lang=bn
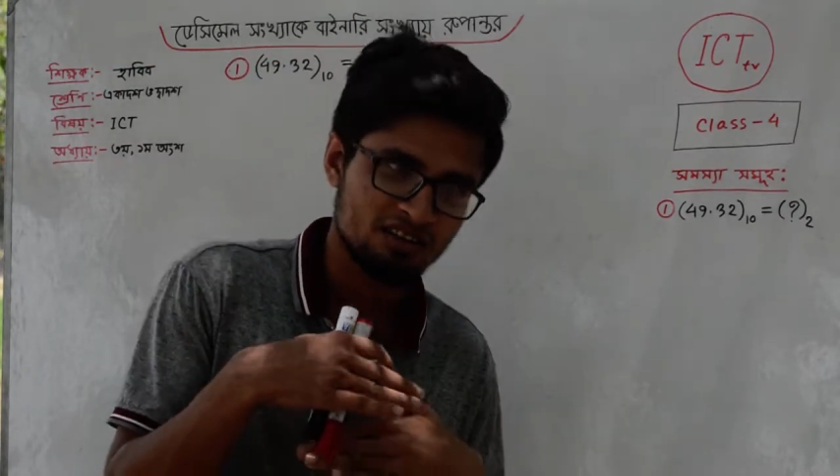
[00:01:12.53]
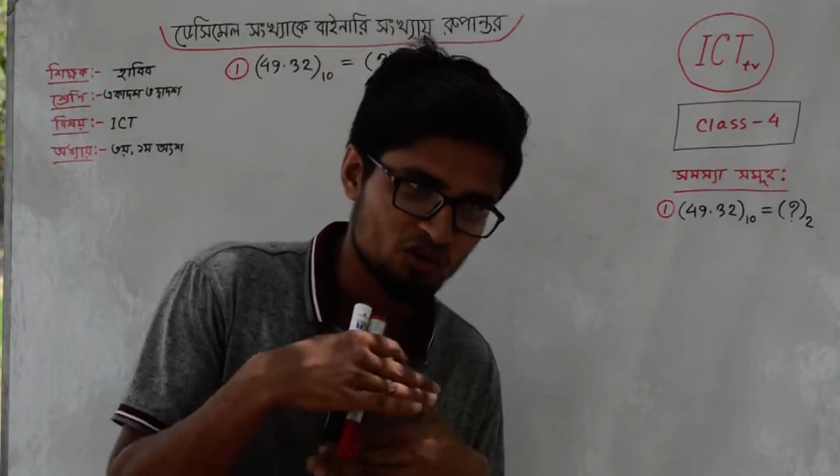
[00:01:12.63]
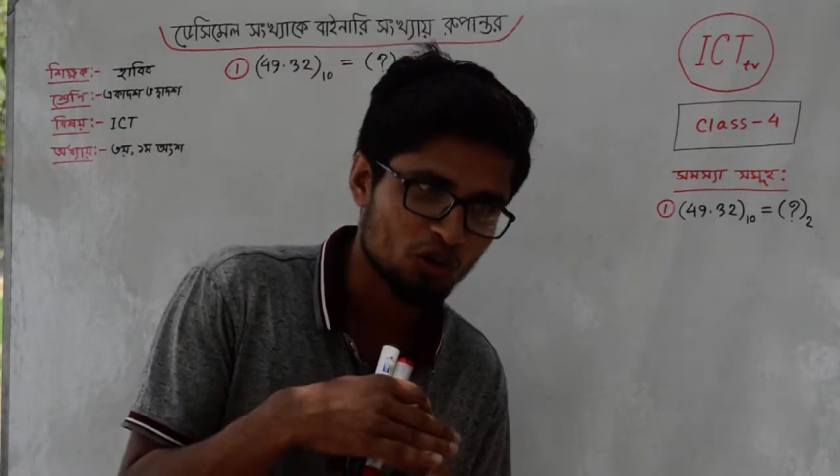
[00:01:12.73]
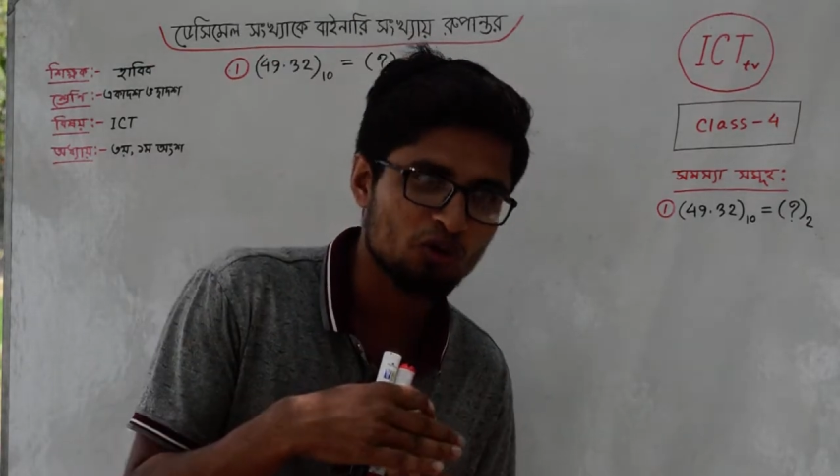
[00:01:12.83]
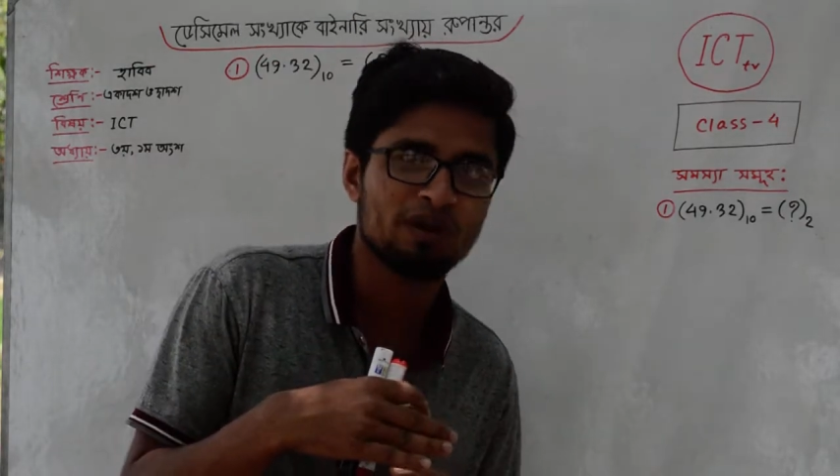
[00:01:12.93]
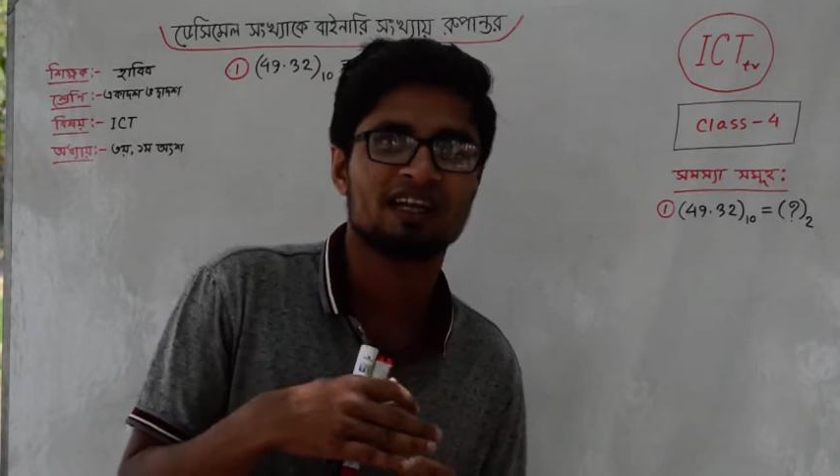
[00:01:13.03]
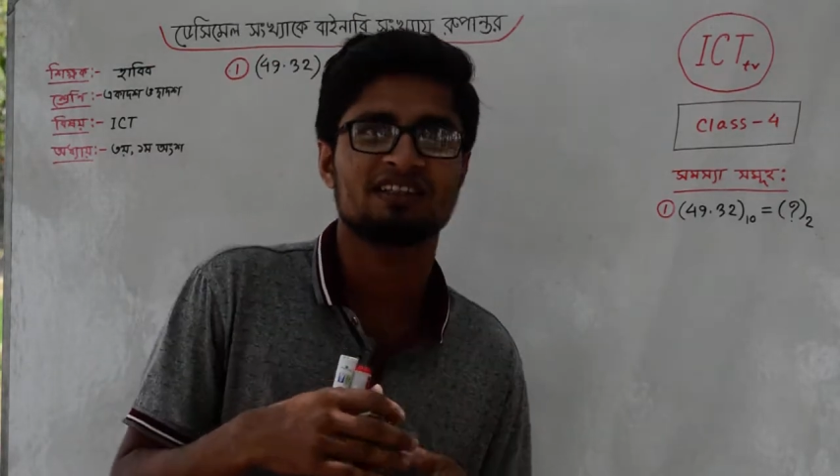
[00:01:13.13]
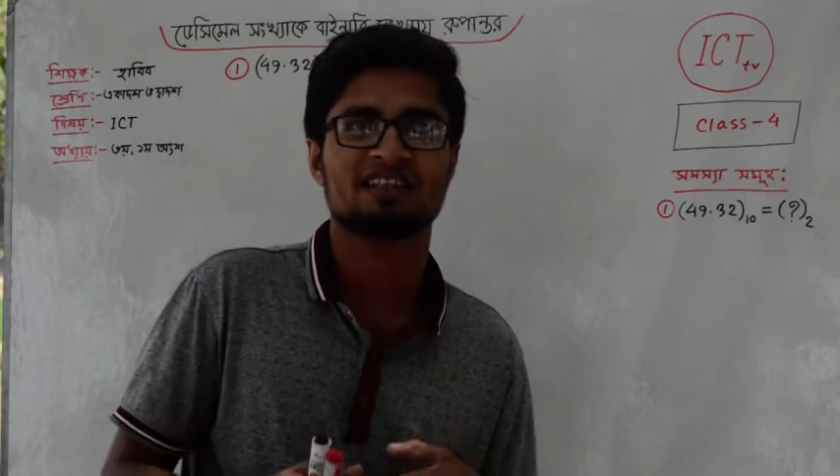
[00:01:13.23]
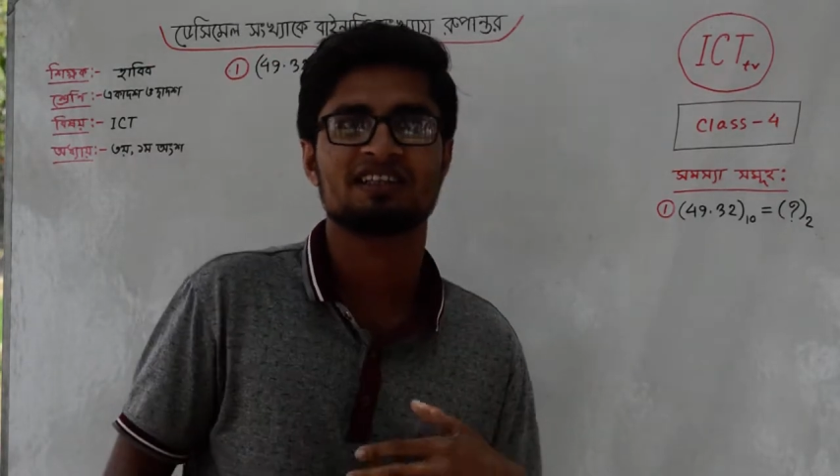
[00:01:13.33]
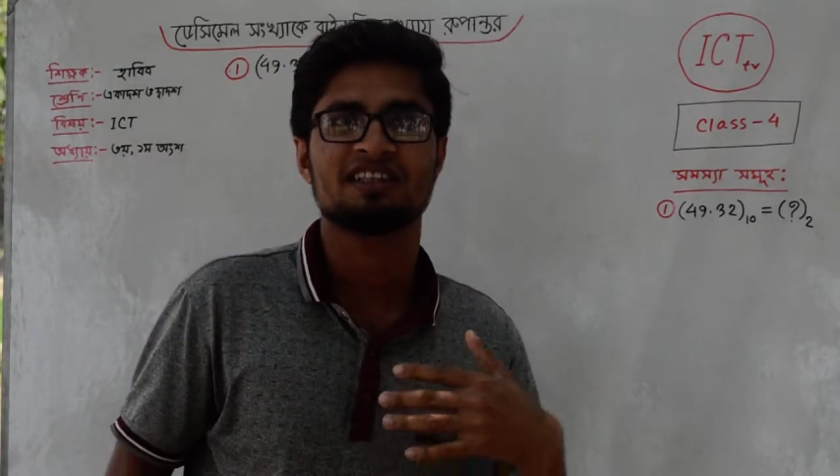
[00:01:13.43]
ছোটোবেলা
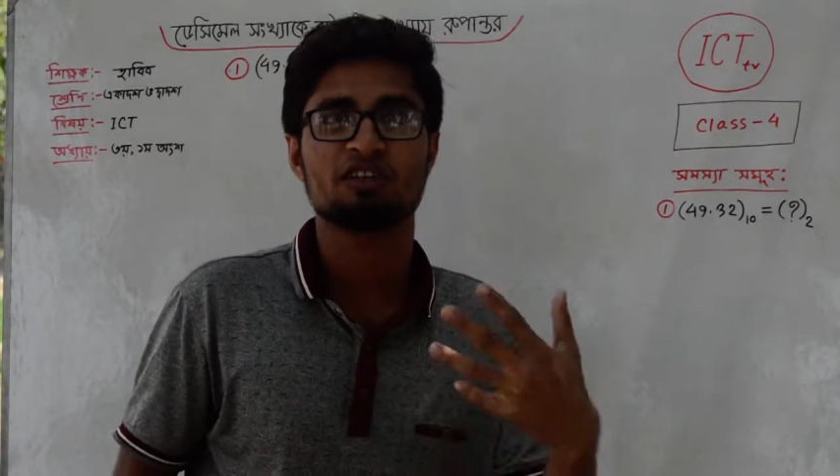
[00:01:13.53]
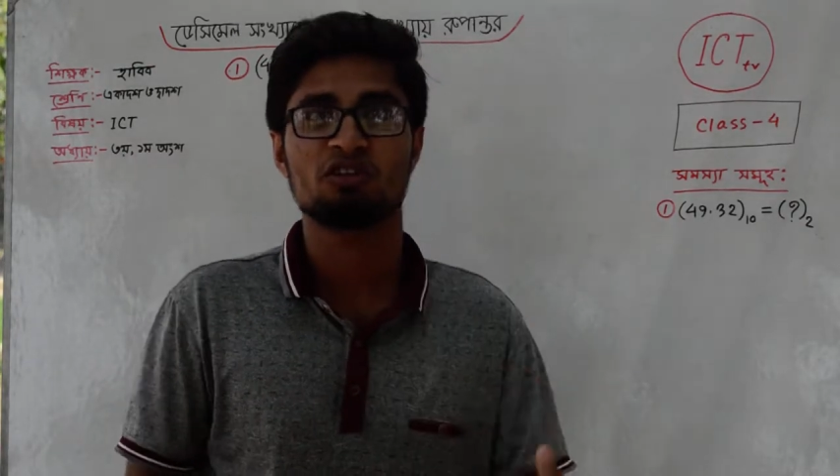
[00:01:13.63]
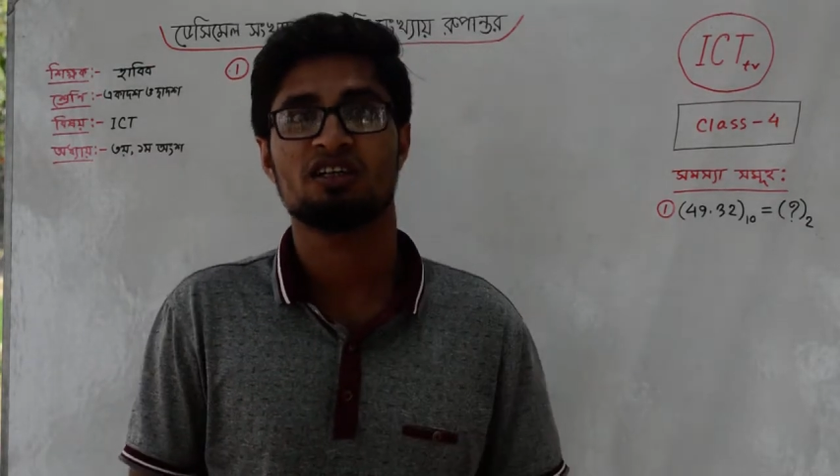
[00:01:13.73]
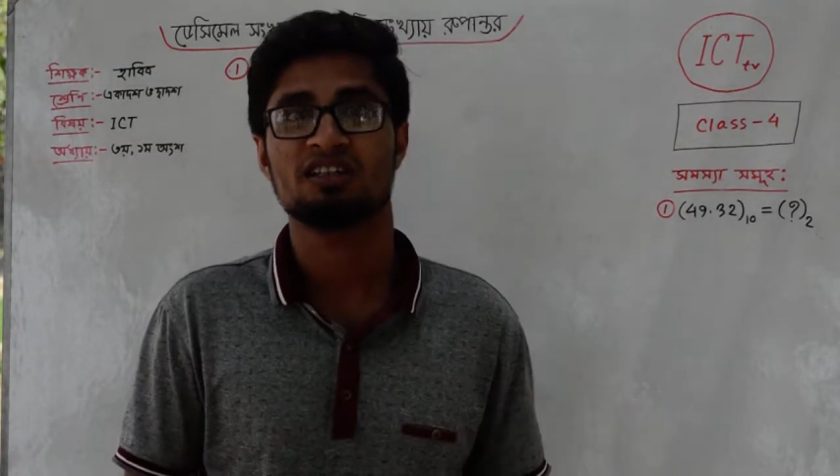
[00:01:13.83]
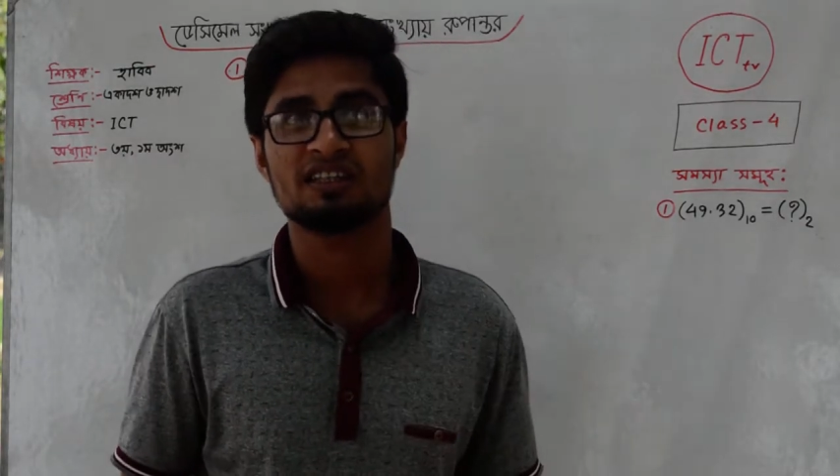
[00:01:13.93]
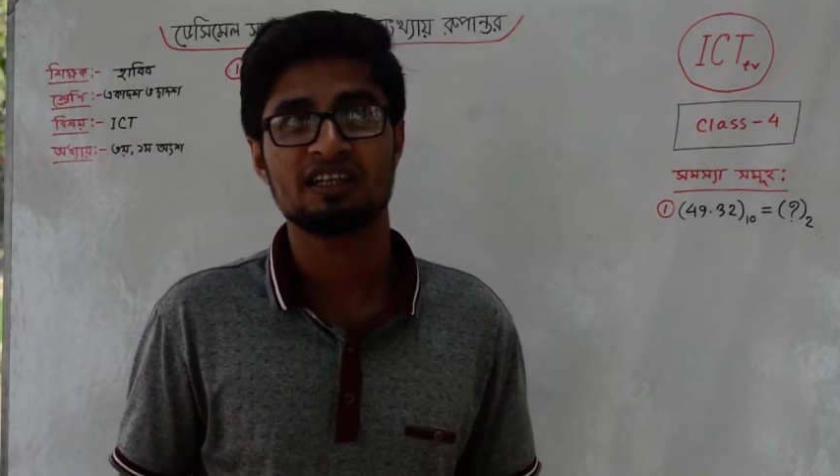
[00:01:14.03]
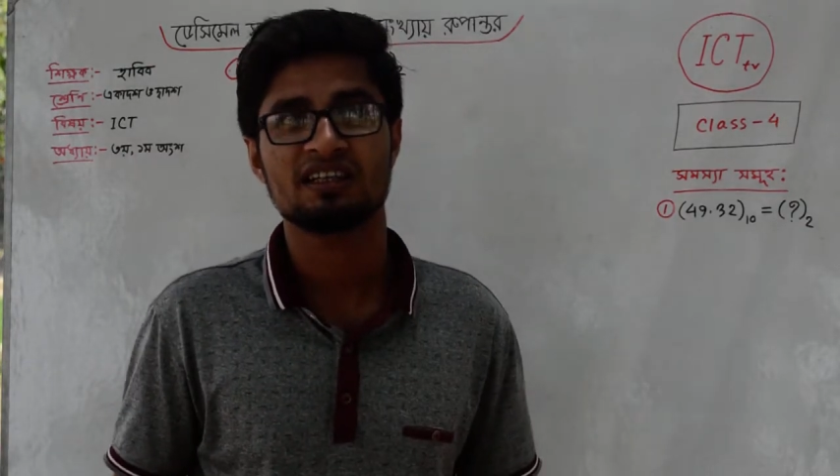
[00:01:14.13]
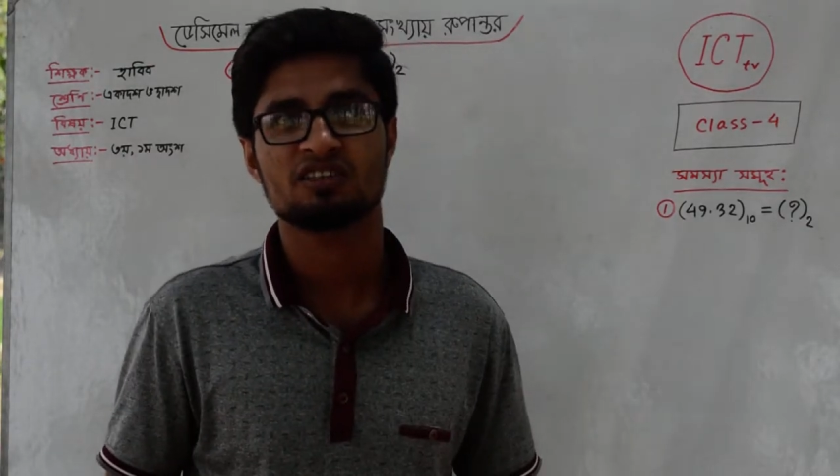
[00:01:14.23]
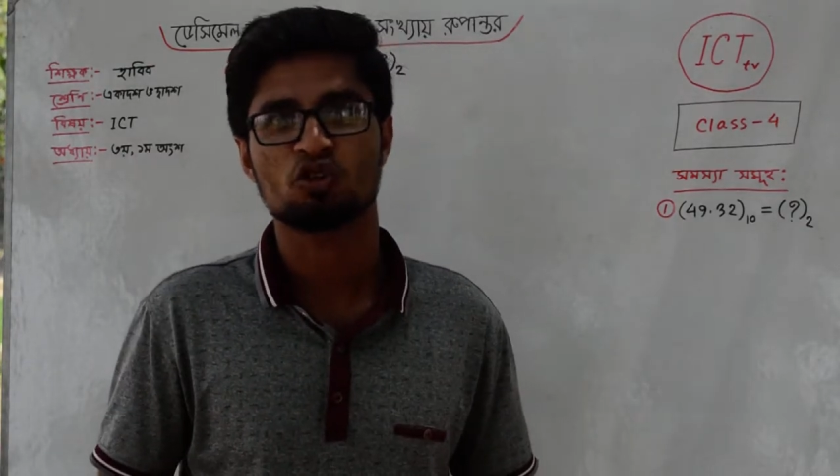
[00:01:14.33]
থেকে যেই যেই